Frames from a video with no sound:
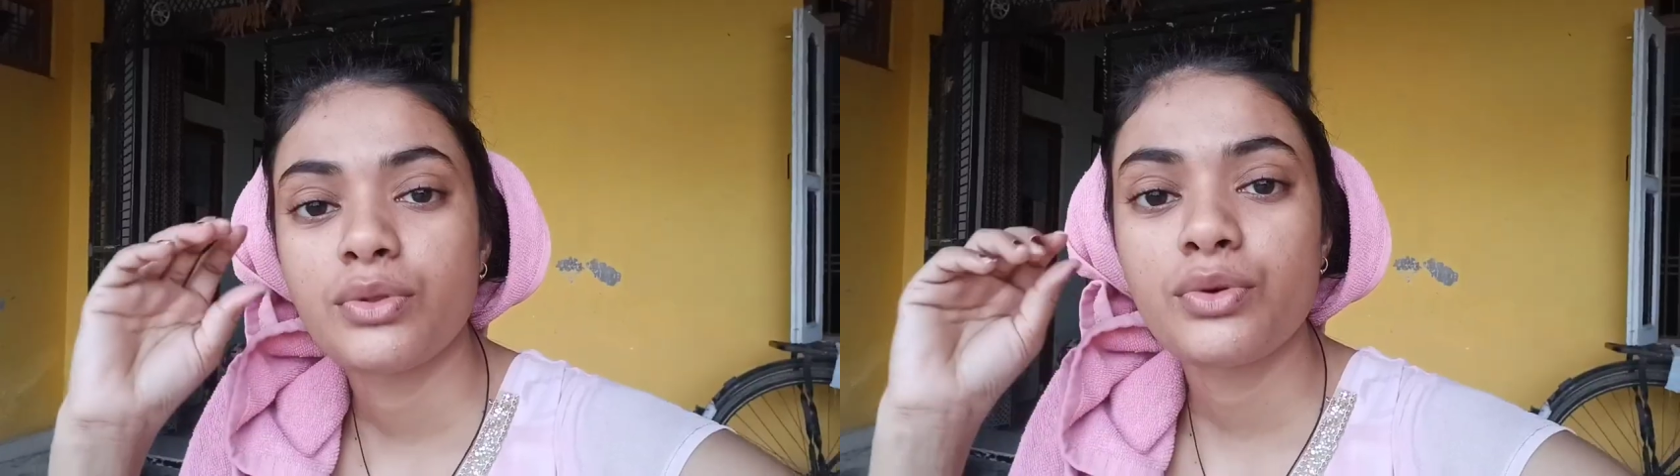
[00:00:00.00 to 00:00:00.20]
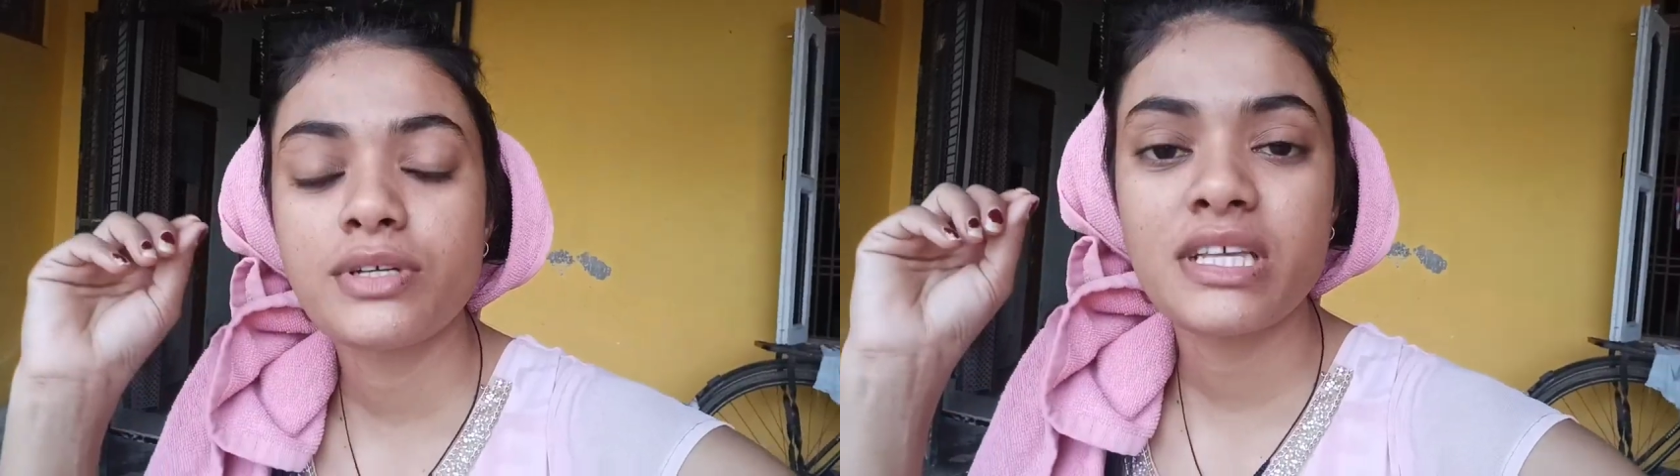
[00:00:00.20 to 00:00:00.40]

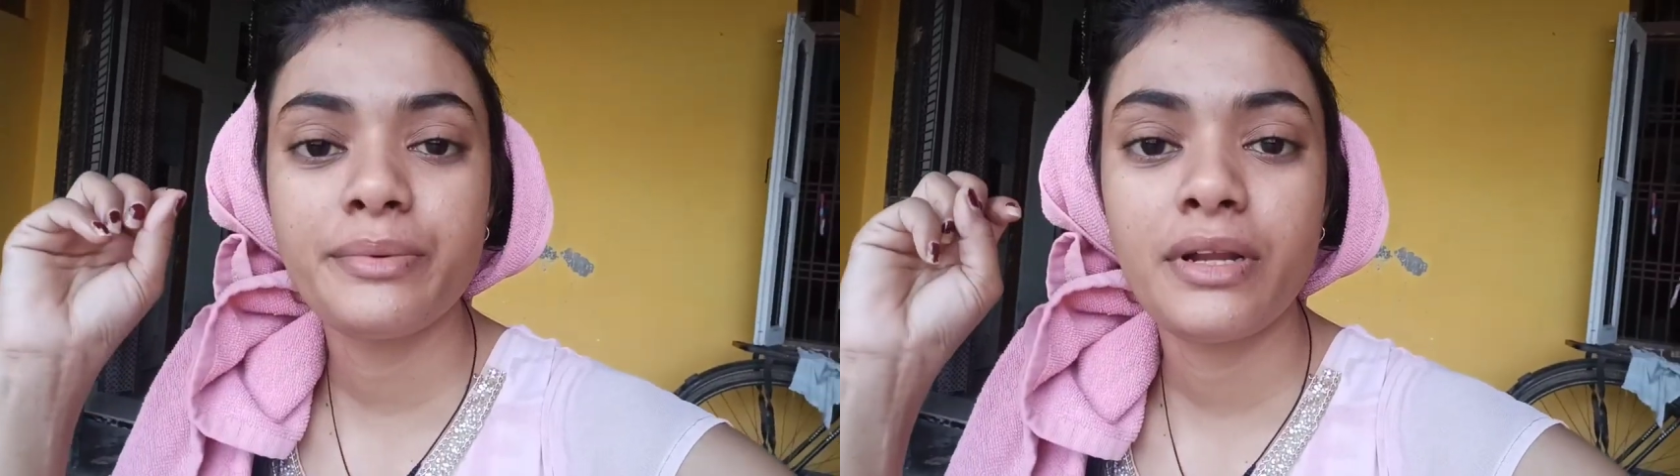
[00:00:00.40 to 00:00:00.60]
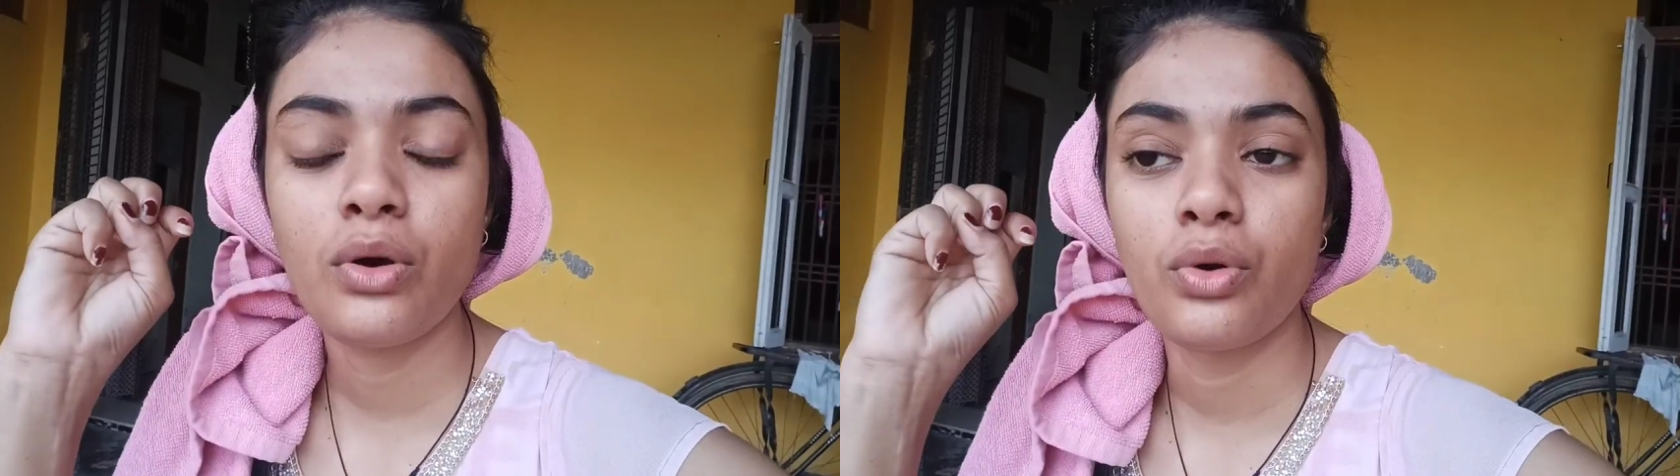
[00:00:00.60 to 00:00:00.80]
तो गाइस
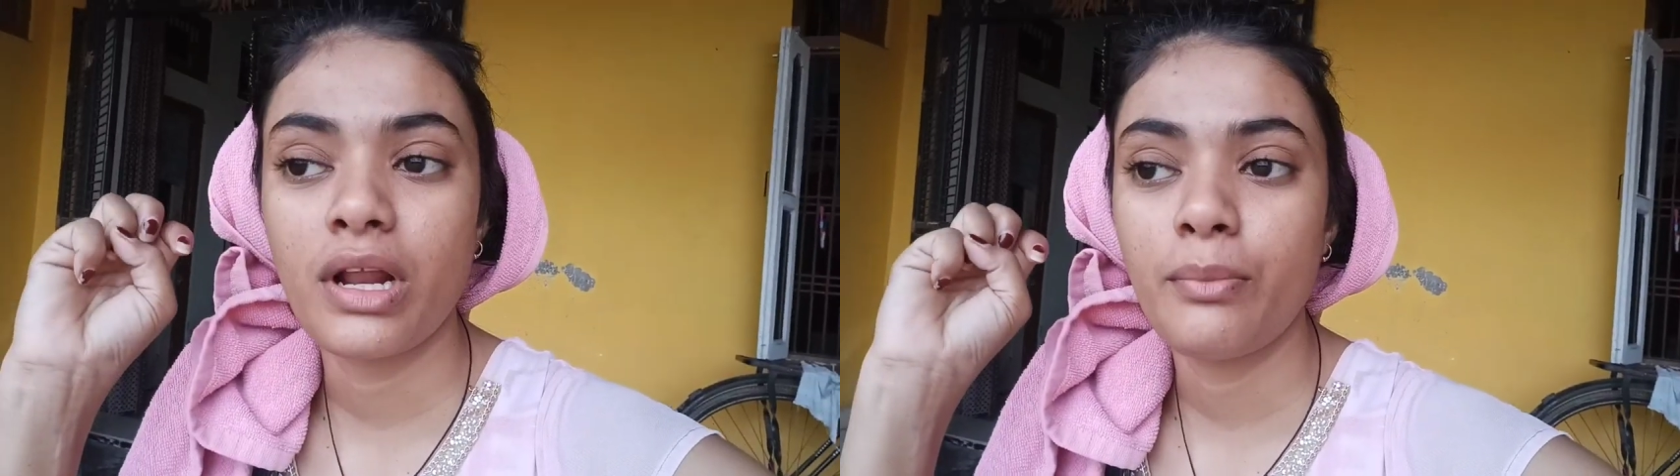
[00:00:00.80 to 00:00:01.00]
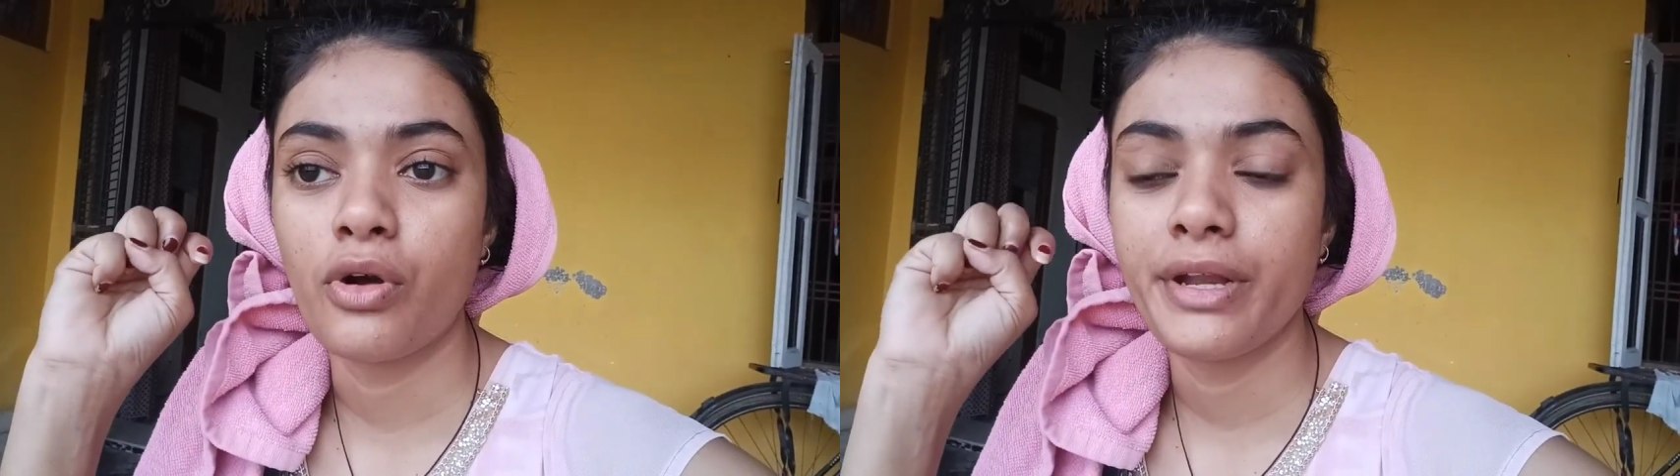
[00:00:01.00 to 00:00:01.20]
अभी ना हो
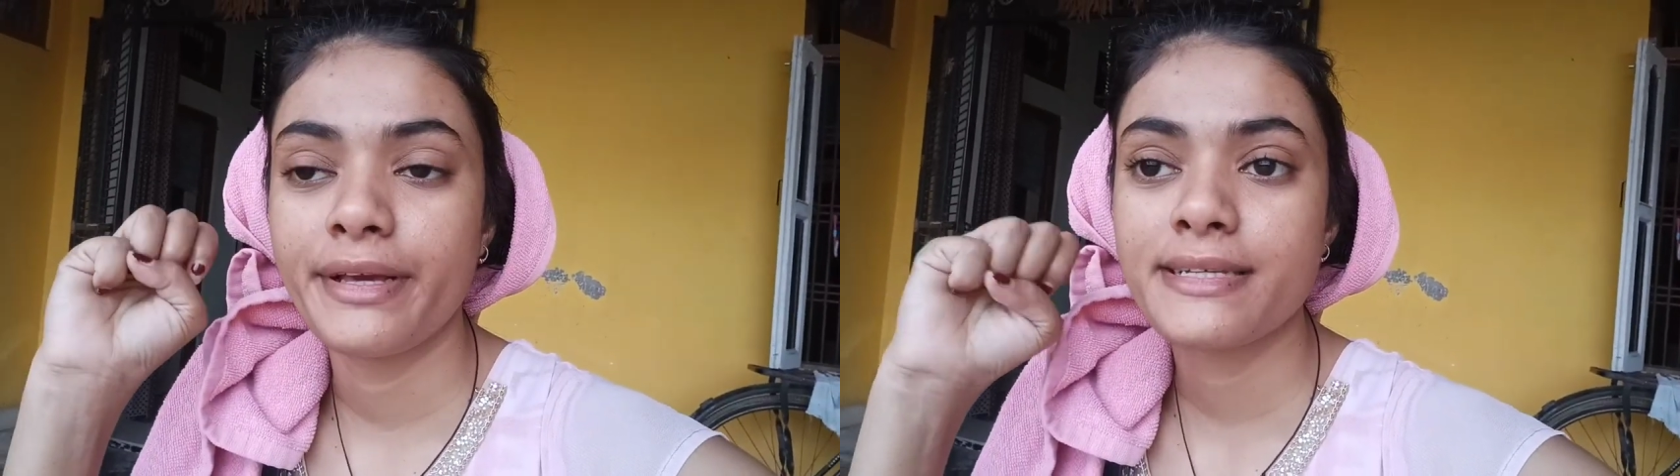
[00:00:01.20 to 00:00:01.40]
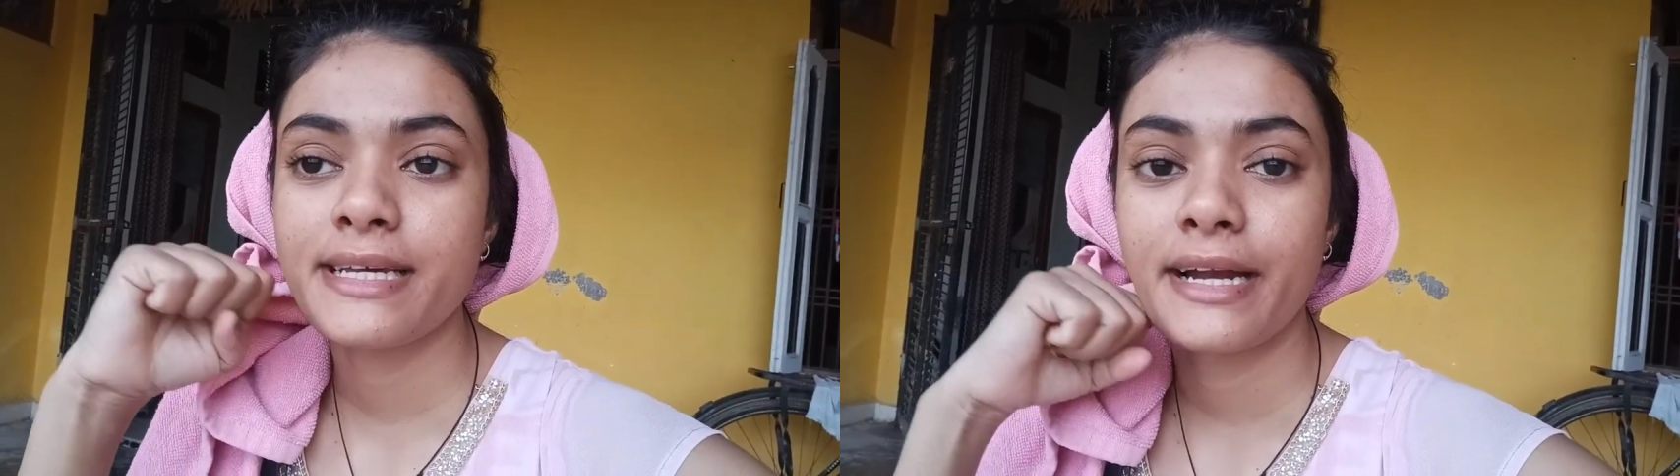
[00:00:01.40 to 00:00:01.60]
रहा है
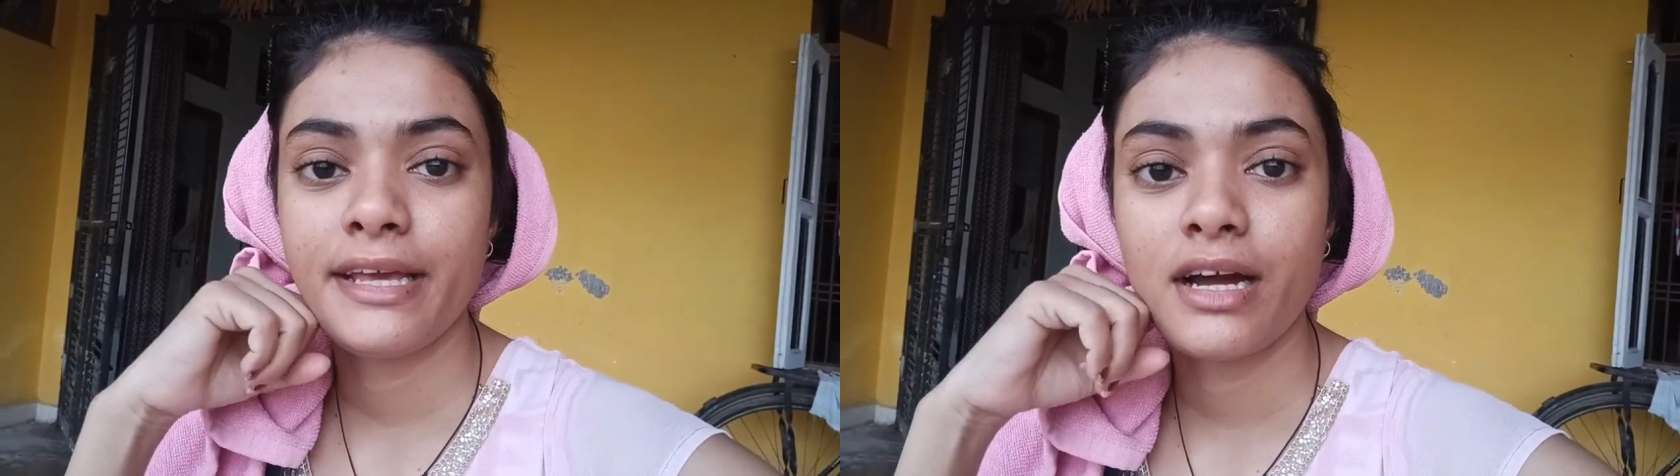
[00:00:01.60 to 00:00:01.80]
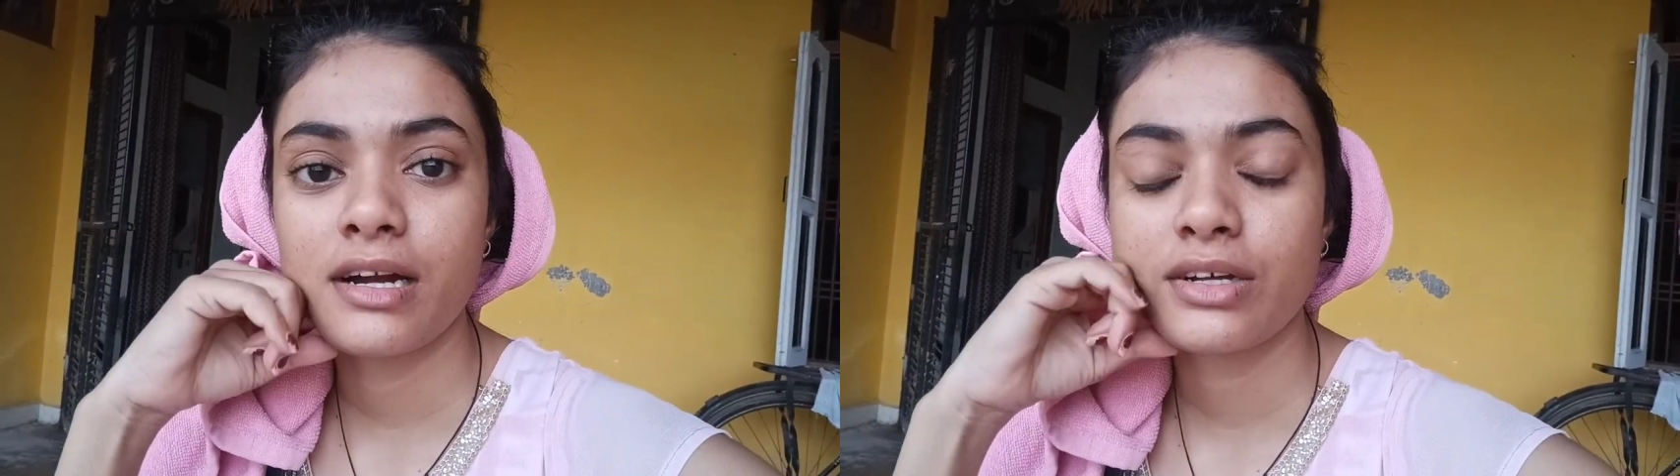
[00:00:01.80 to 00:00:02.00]
मॉर्निंग का साढ़े